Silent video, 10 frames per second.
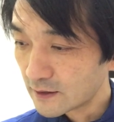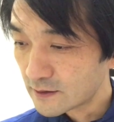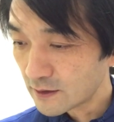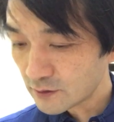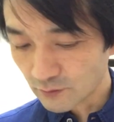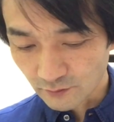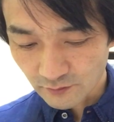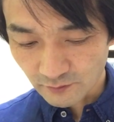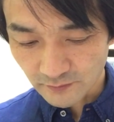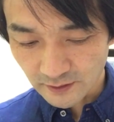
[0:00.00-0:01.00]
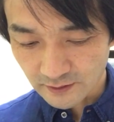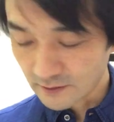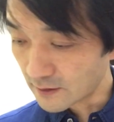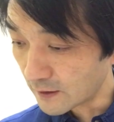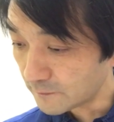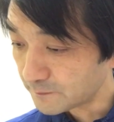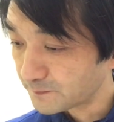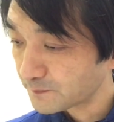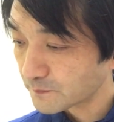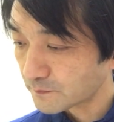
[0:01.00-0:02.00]
聖書の言葉ですね。
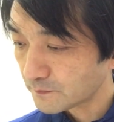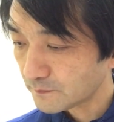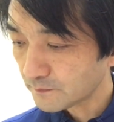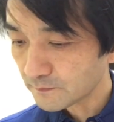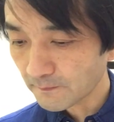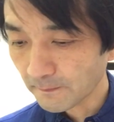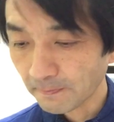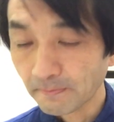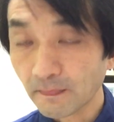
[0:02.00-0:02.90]
こ